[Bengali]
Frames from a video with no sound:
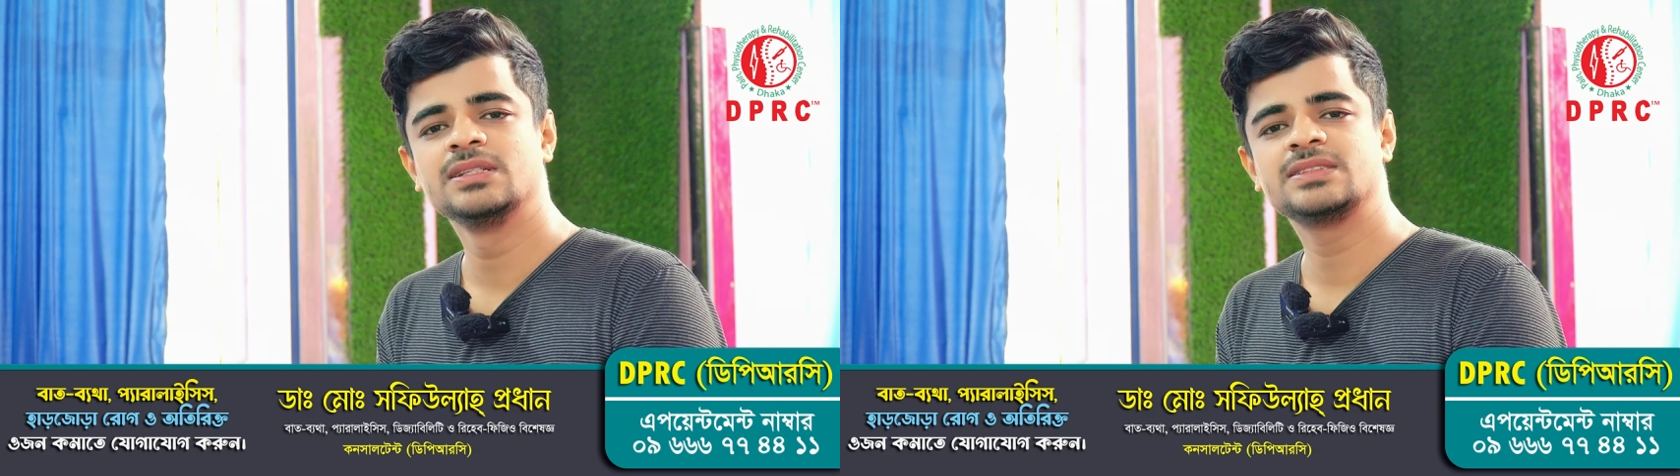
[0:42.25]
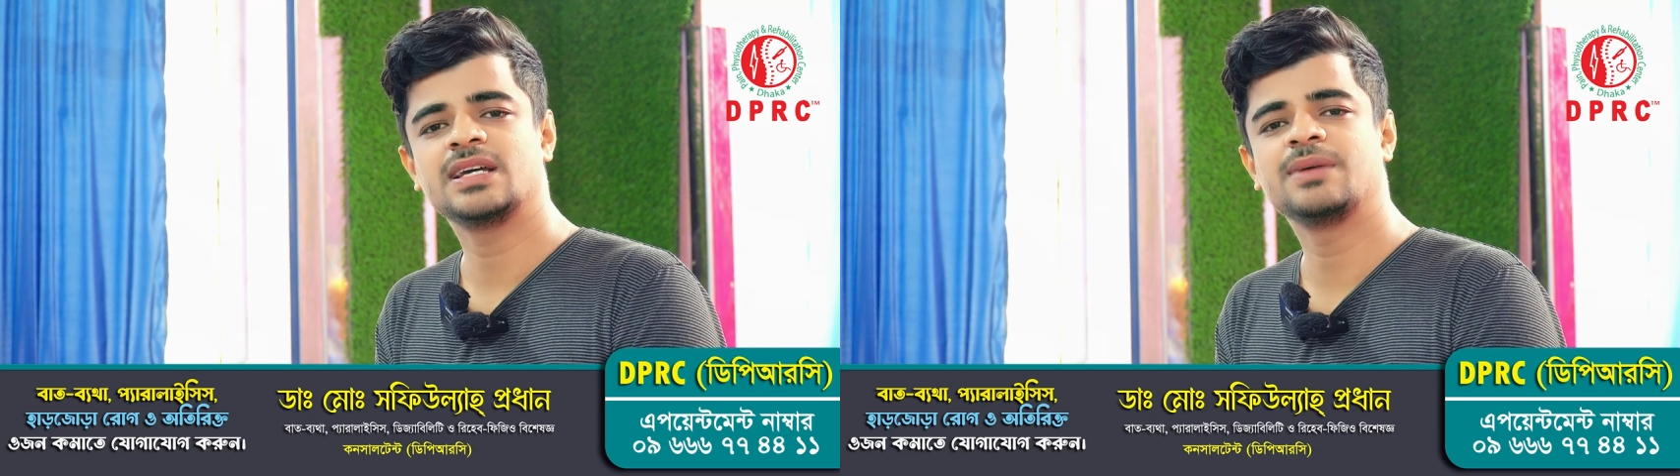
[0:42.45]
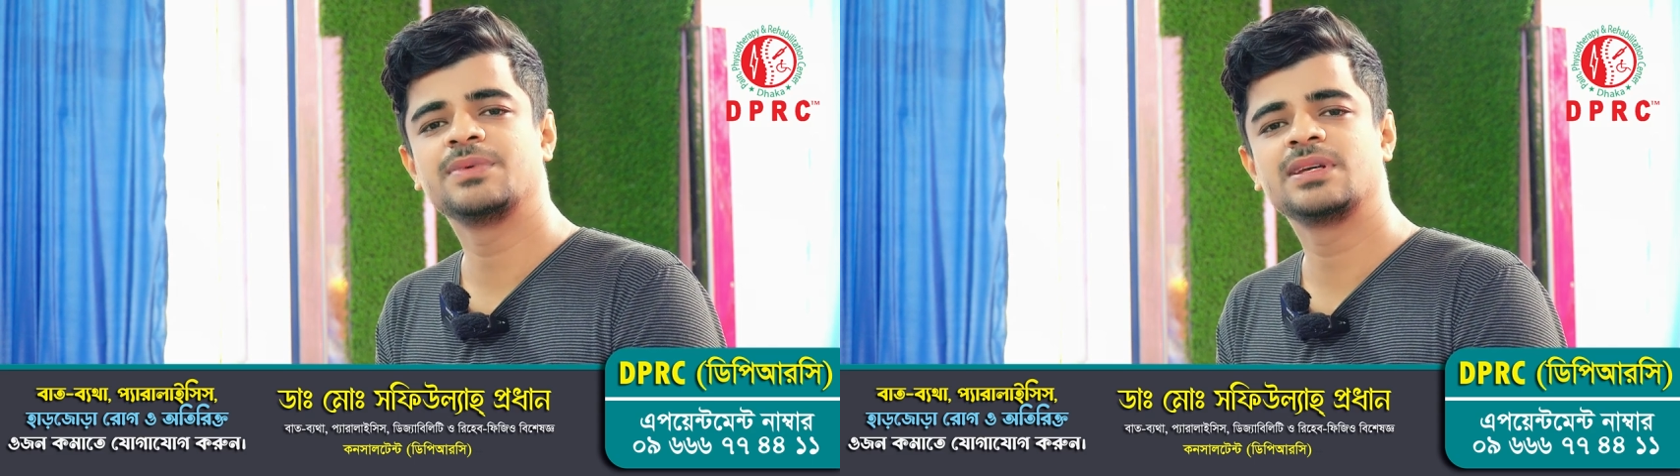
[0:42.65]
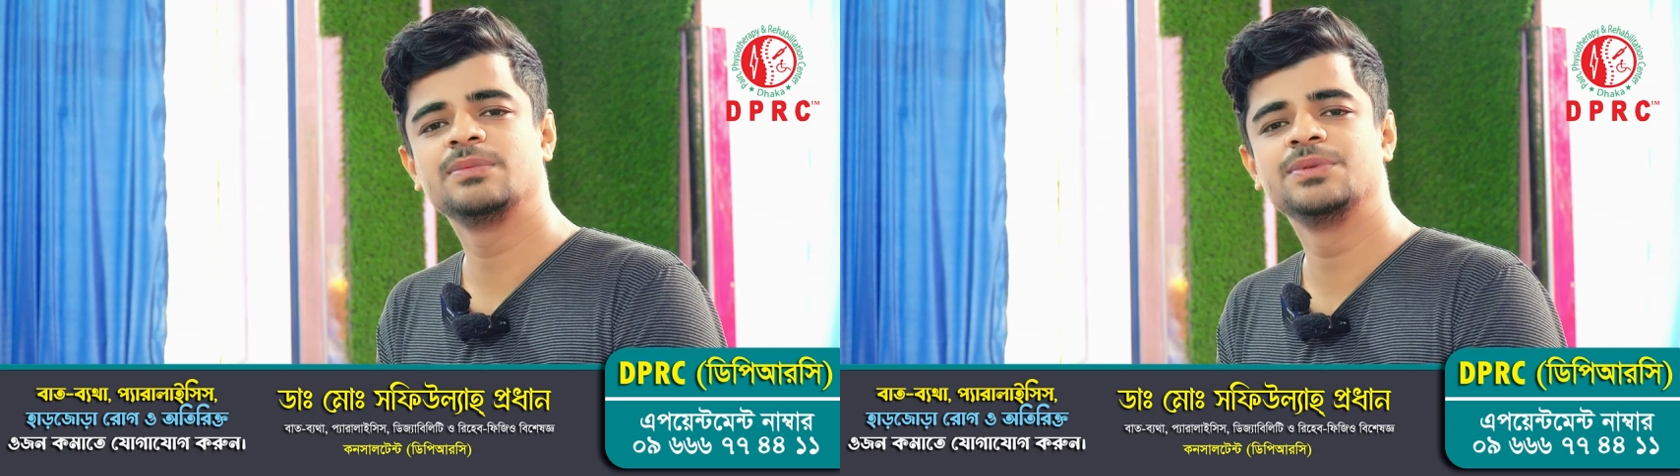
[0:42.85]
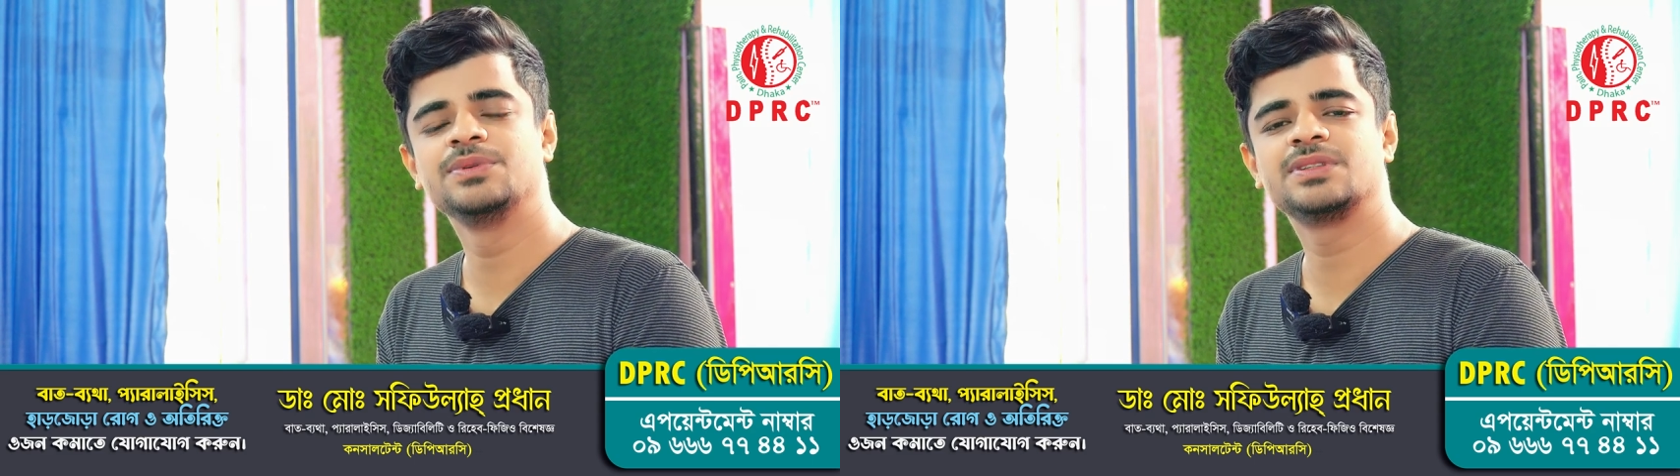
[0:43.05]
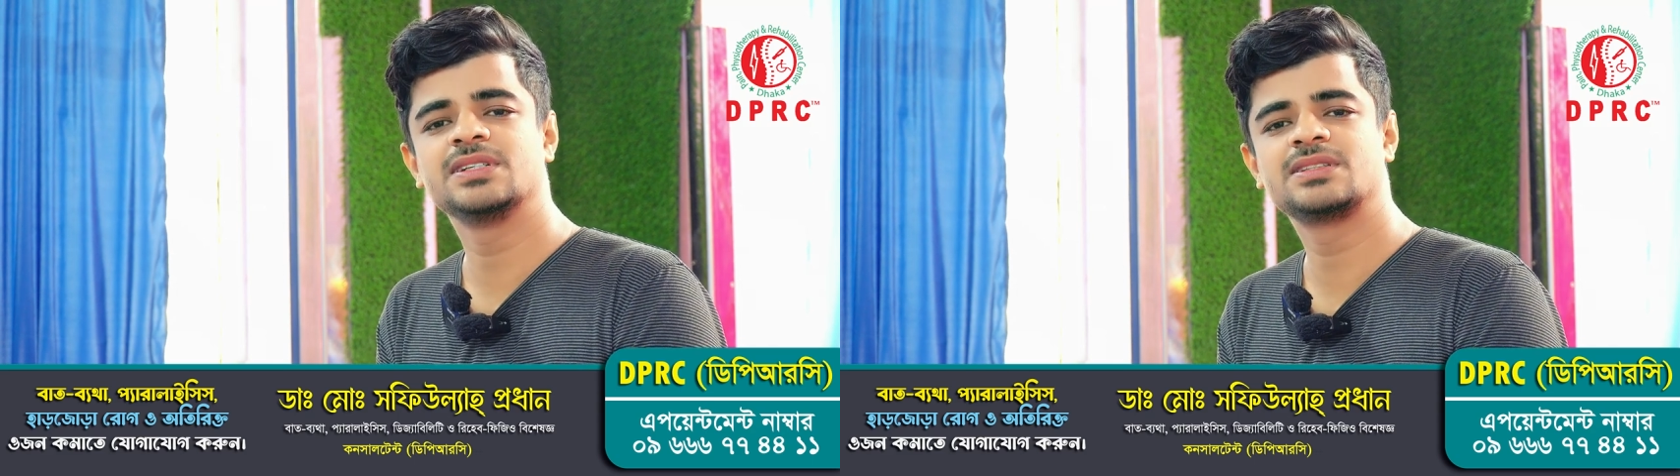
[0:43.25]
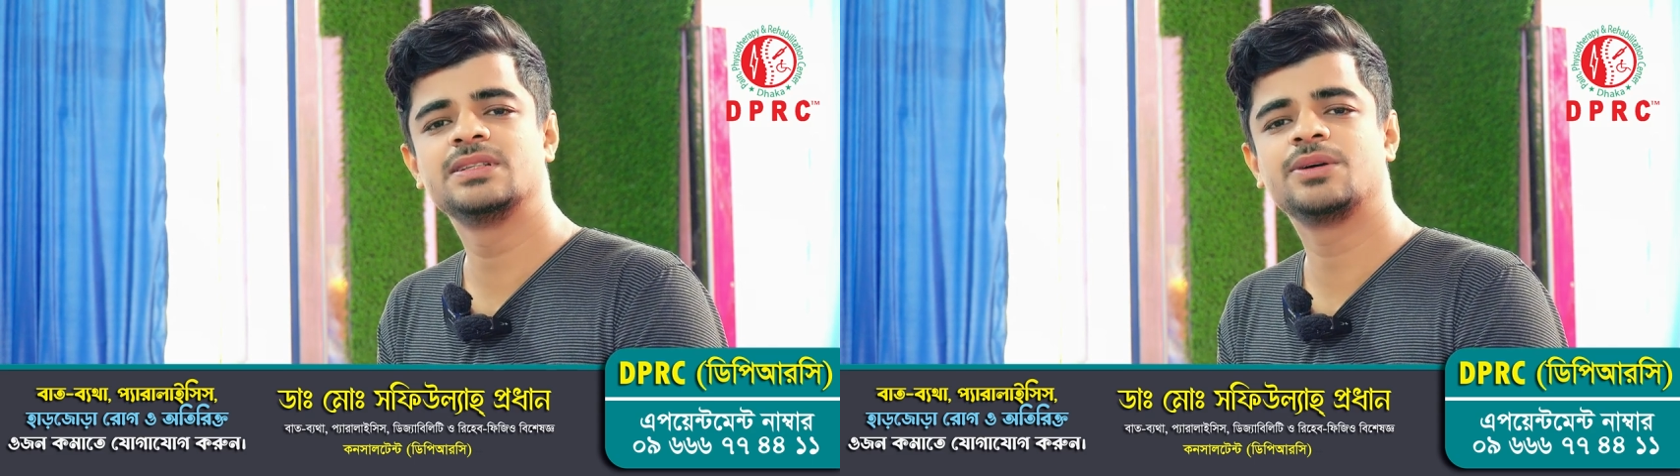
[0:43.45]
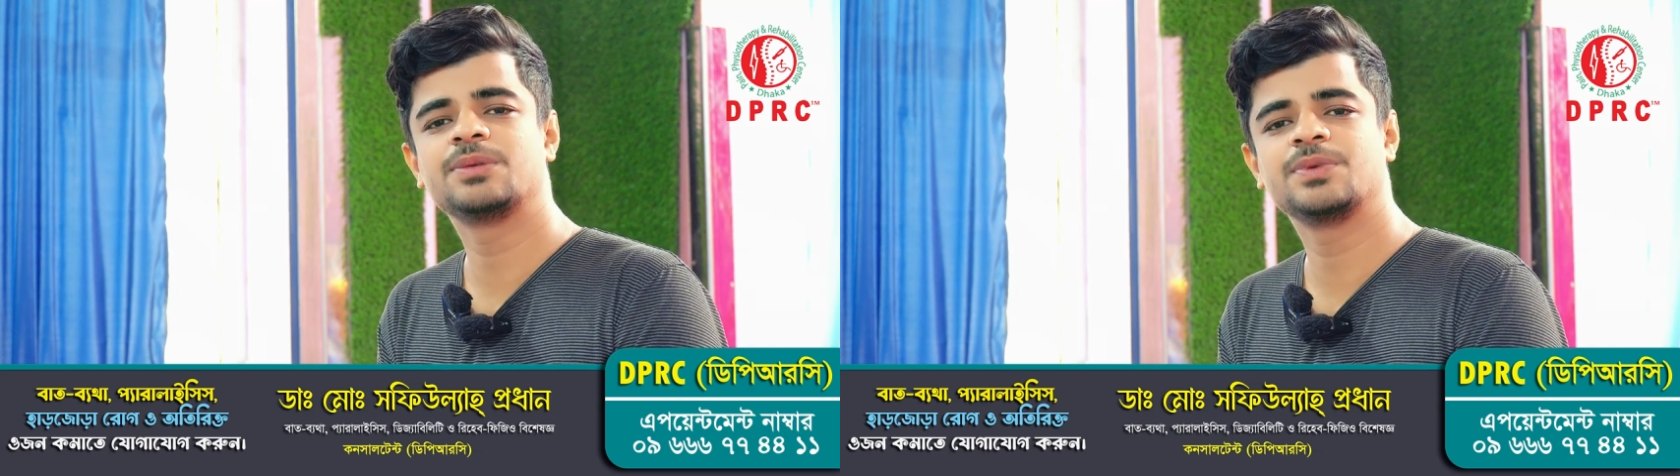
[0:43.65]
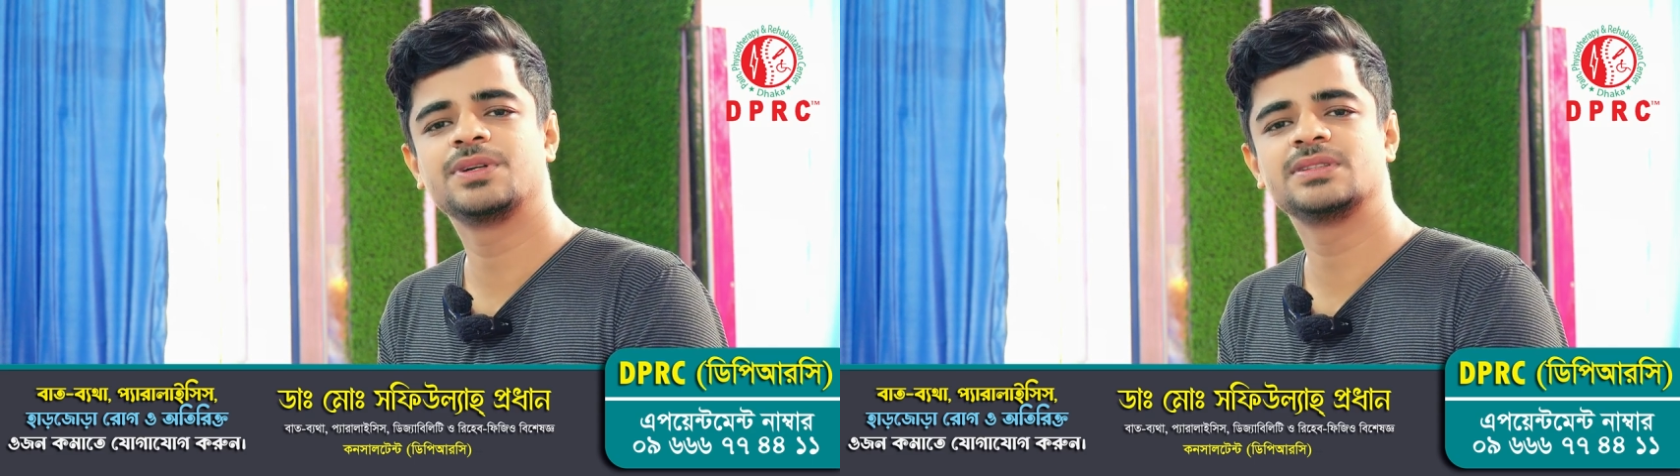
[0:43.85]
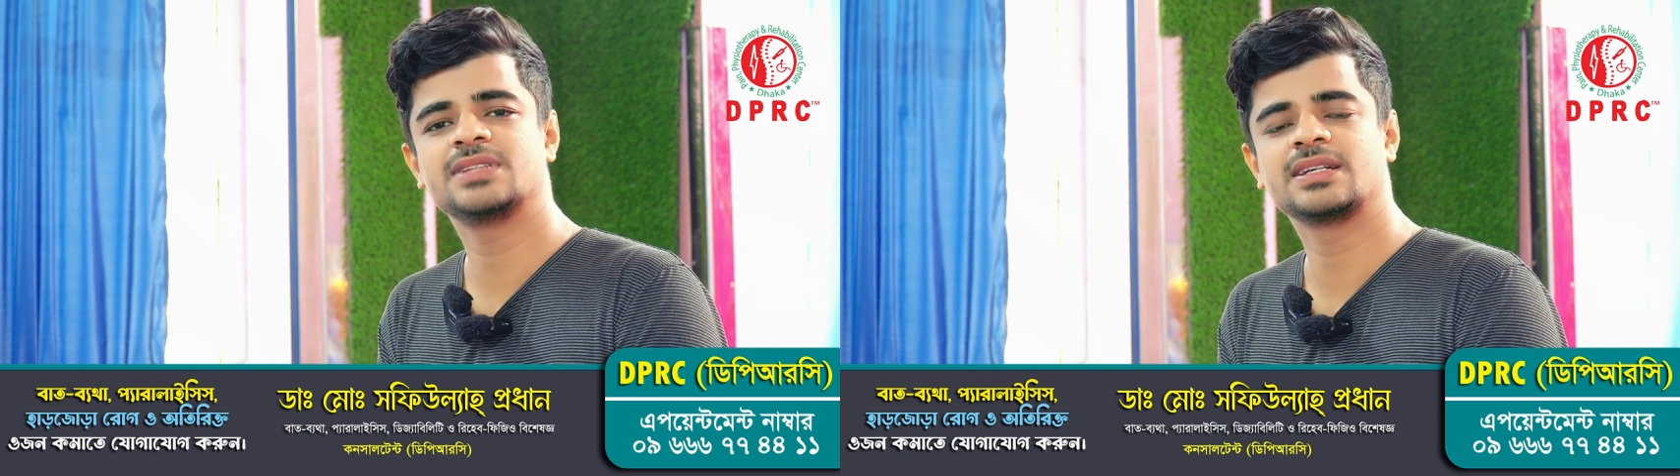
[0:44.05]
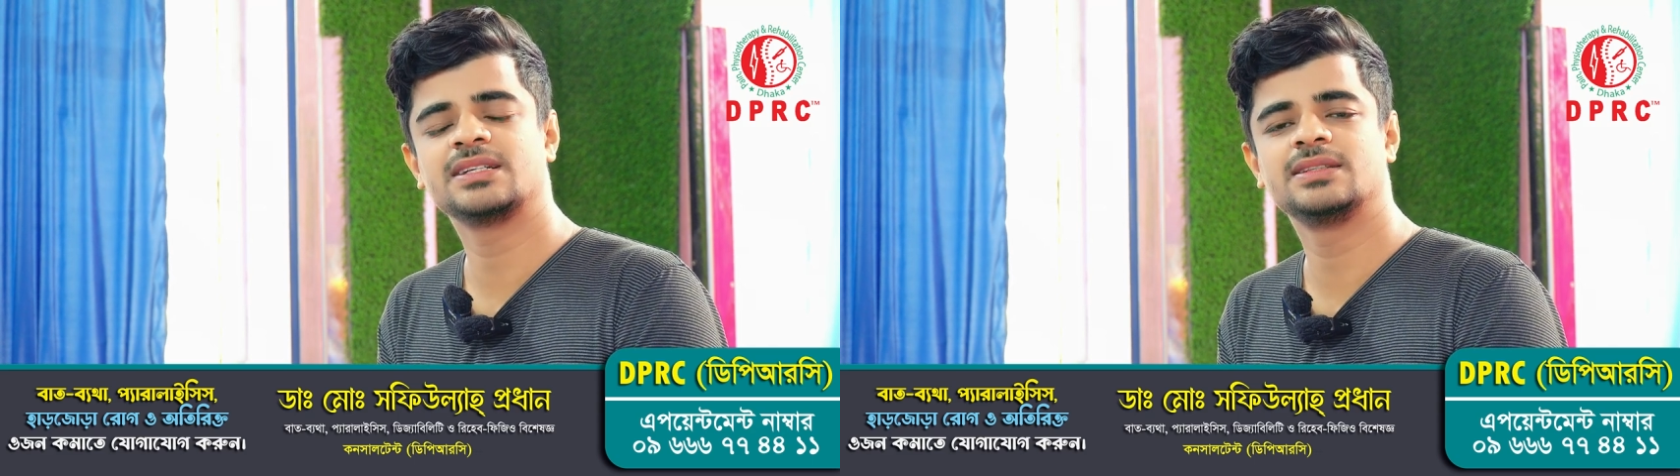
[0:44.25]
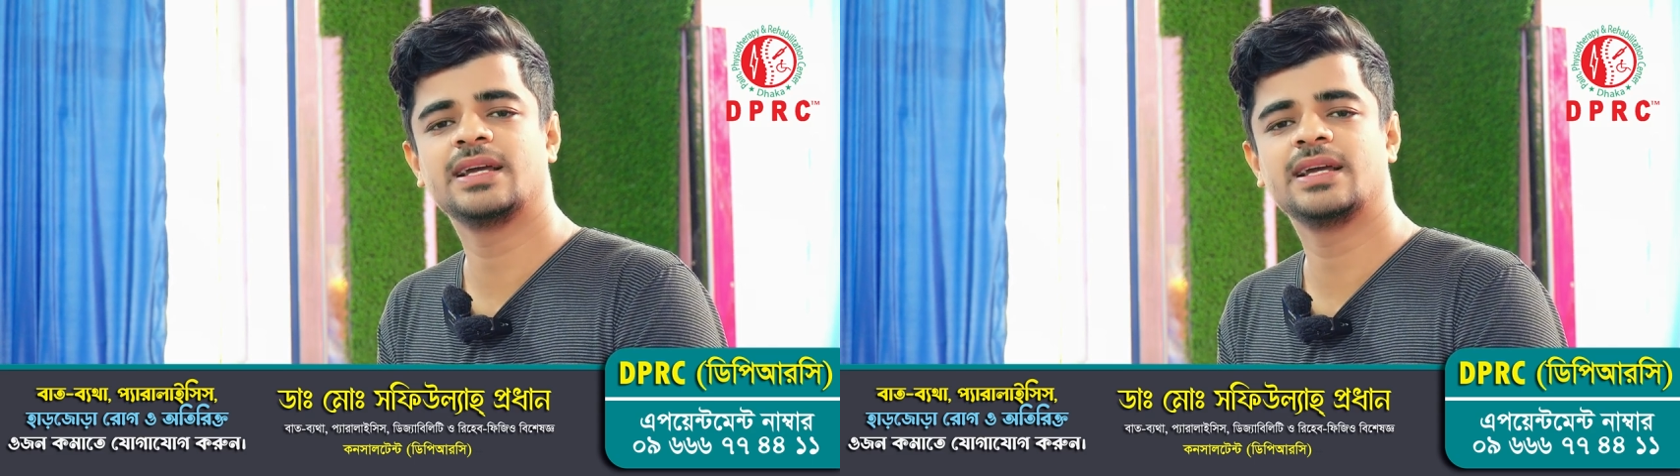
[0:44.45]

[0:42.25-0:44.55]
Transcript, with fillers: স্যার আমাকে বিভিন্ন টেস্ট দেওয়ার পরে স্যারকে